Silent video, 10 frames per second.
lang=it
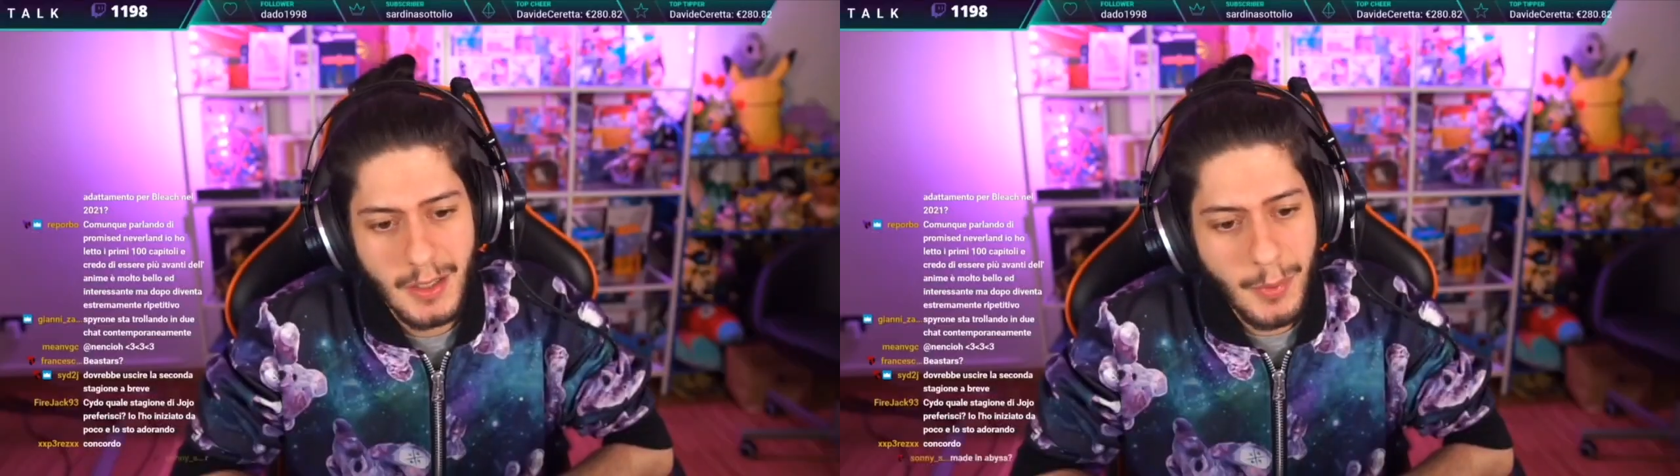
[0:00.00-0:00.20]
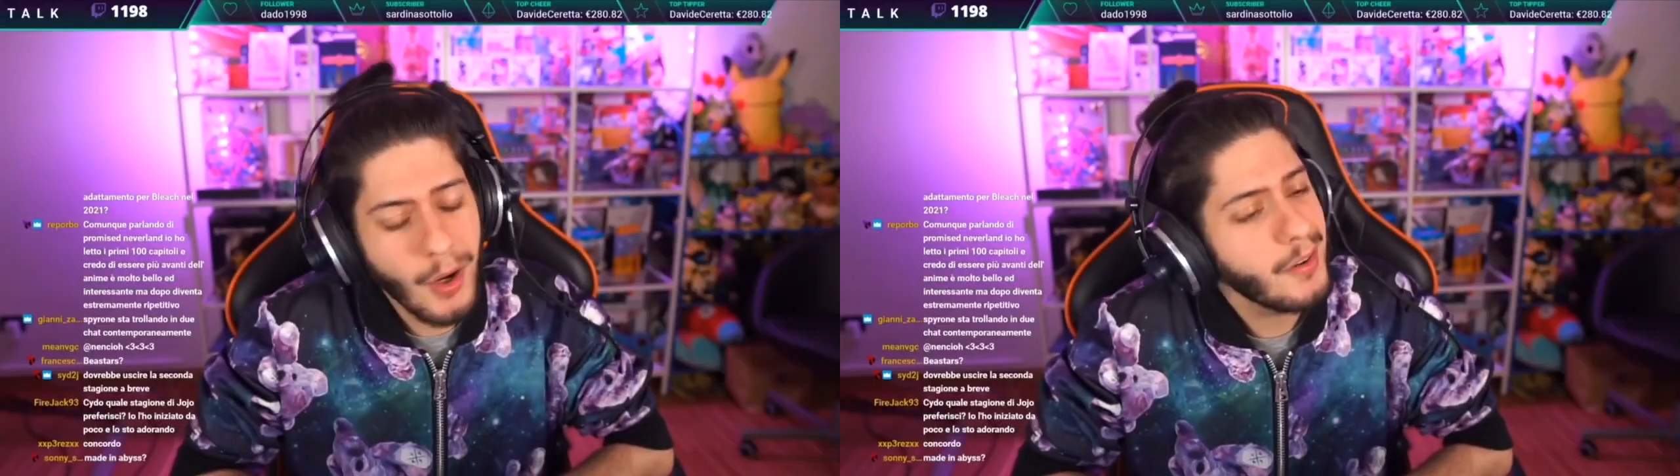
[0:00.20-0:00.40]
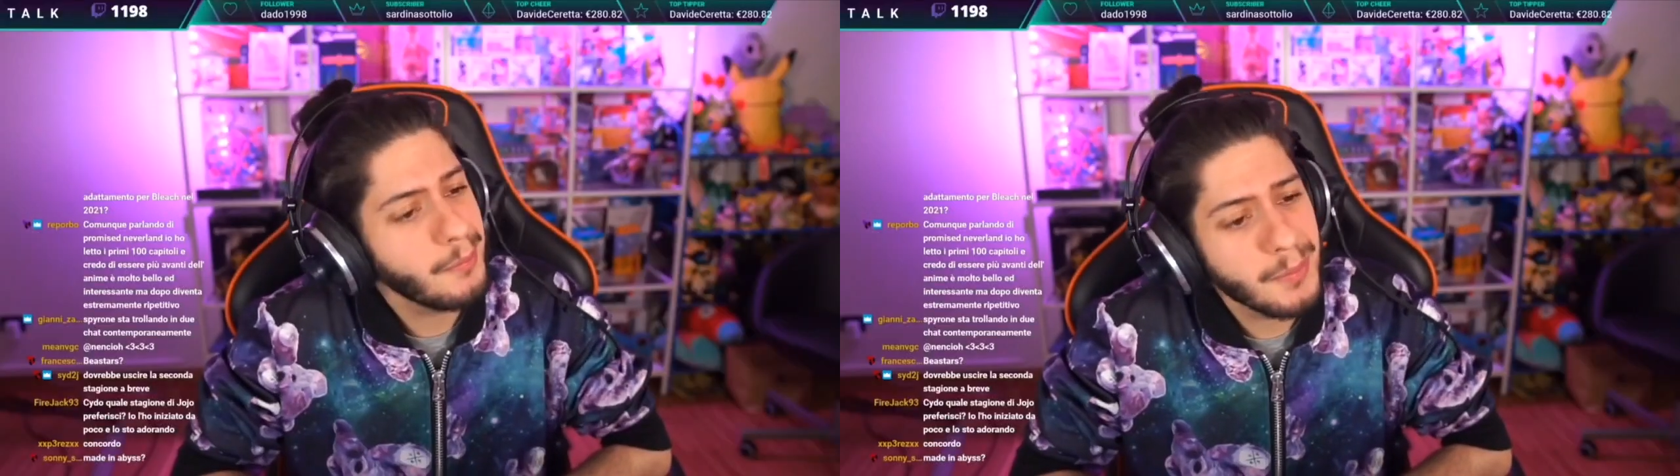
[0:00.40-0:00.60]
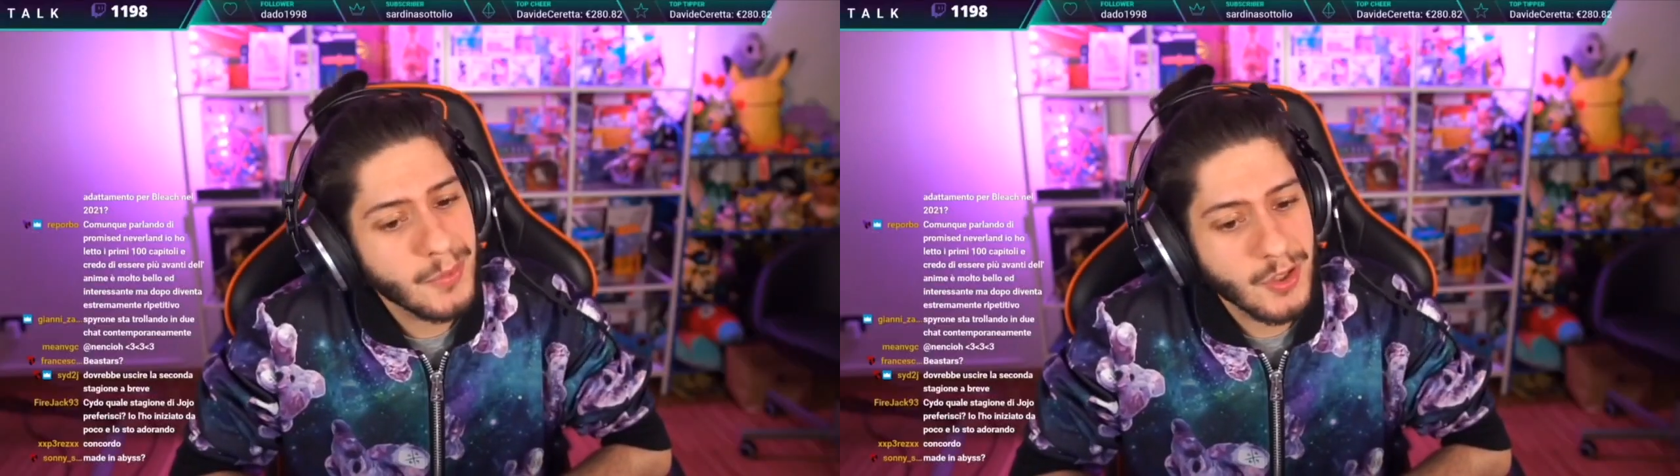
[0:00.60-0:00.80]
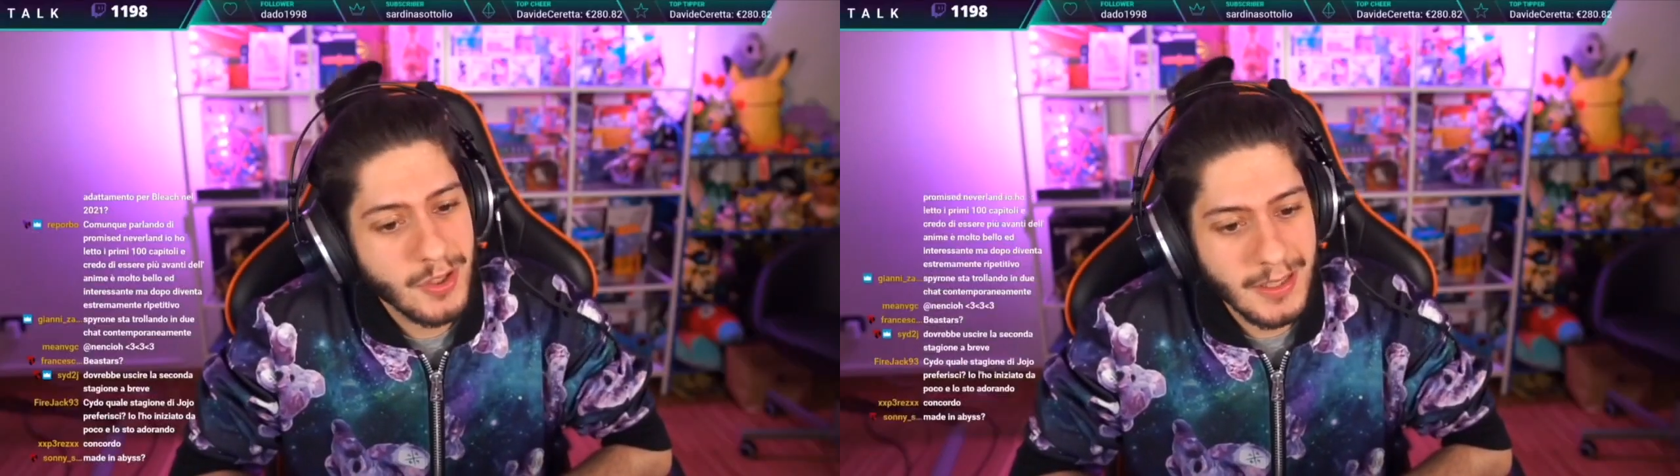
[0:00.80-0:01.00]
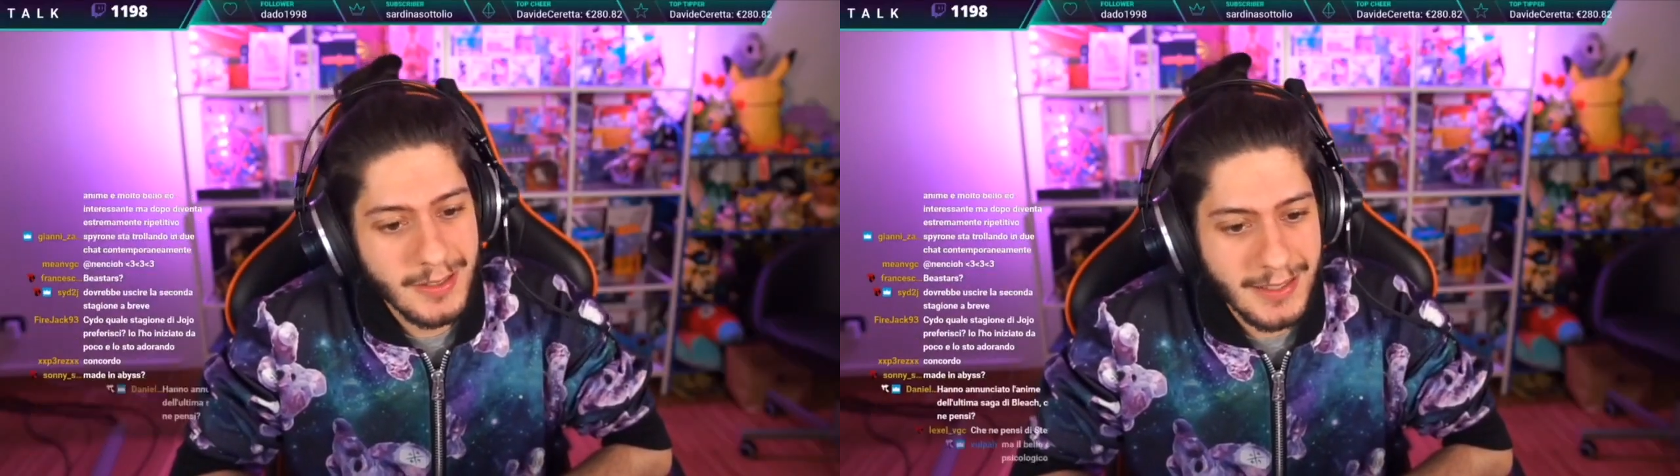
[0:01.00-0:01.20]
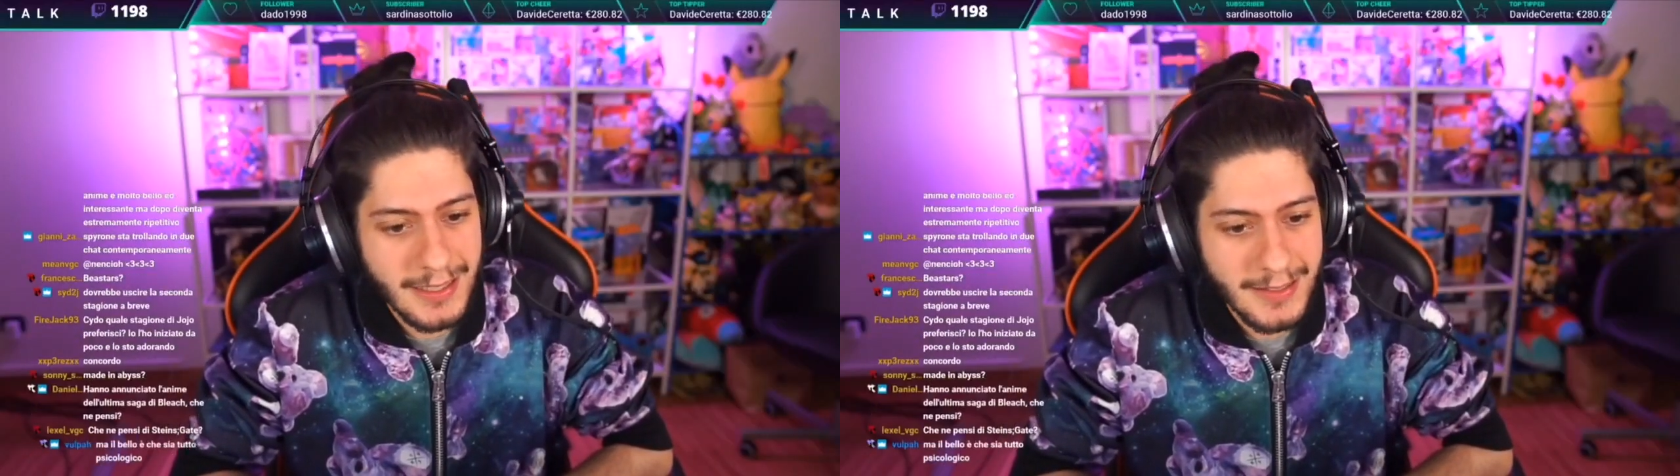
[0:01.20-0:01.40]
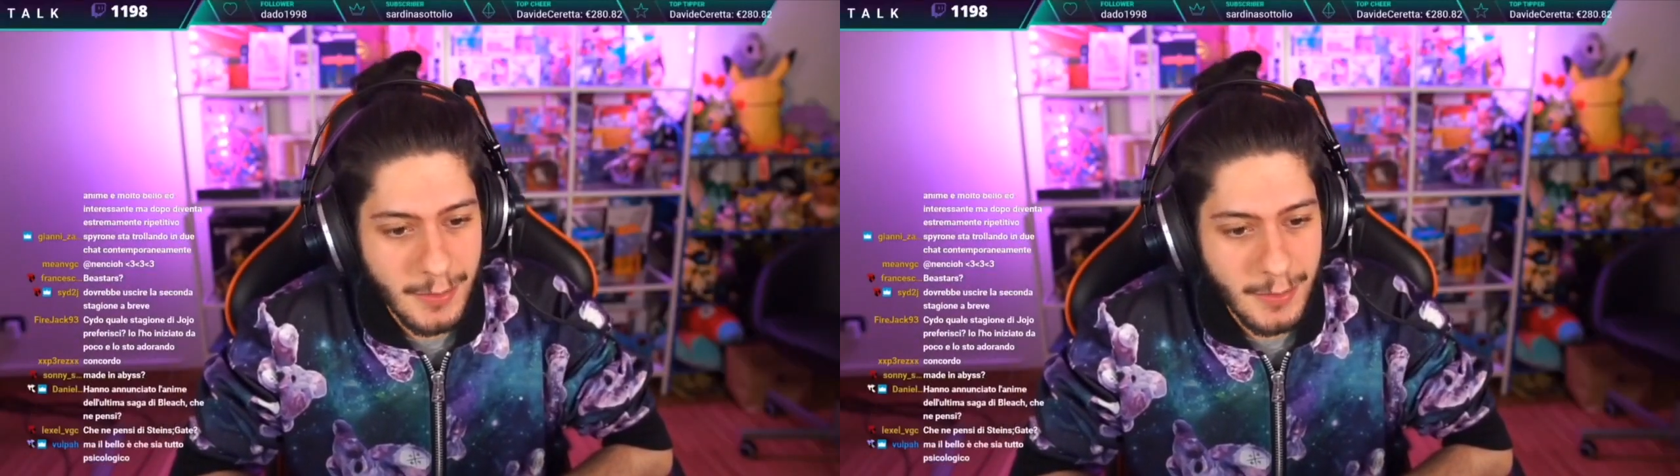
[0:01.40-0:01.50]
Però tanti altri